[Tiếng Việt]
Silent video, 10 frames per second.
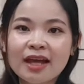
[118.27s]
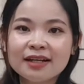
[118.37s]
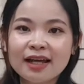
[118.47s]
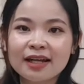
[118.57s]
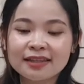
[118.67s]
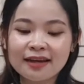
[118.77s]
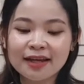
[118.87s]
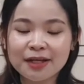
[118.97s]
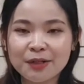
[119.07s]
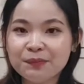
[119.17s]
nên là tới
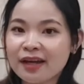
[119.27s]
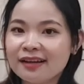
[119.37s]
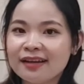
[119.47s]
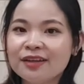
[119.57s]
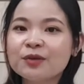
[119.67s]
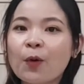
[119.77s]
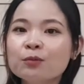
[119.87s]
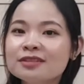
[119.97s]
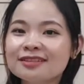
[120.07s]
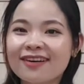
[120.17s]
thời điểm này là yến
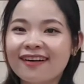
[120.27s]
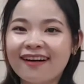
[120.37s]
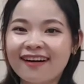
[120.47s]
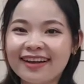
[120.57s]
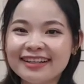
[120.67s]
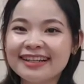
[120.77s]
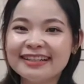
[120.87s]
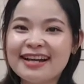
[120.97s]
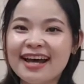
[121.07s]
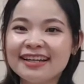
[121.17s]
cũng chưa có ý
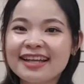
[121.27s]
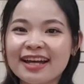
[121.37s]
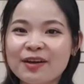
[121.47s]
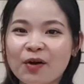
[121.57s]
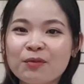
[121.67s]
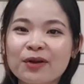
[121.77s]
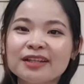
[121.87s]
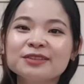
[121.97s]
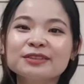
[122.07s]
định để thay đổi một cái